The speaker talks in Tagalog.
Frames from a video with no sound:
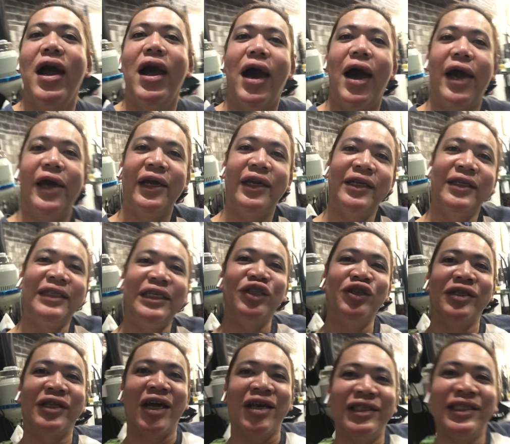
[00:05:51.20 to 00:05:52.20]
Ayan, nandito
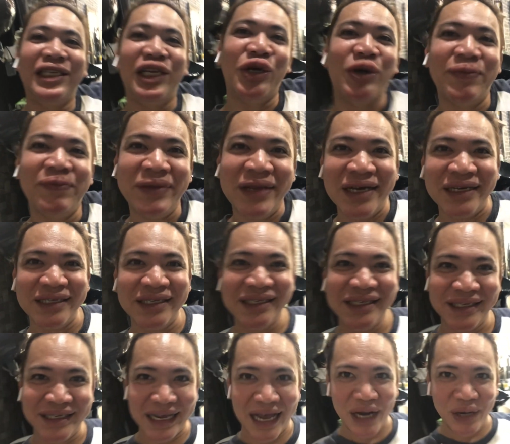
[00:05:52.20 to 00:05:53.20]
tayo sa loob ng
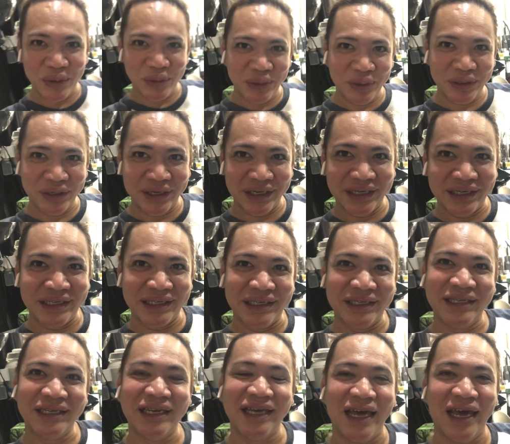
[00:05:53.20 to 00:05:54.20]
salon.
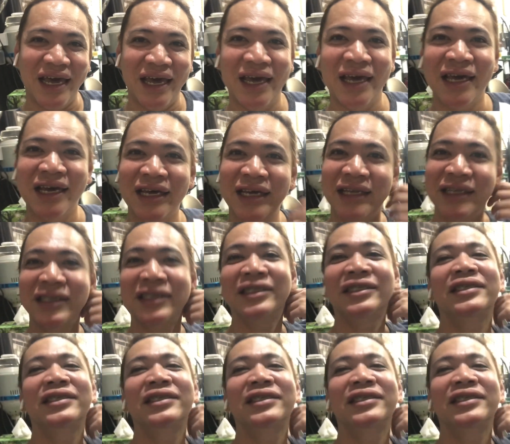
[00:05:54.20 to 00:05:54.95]
And,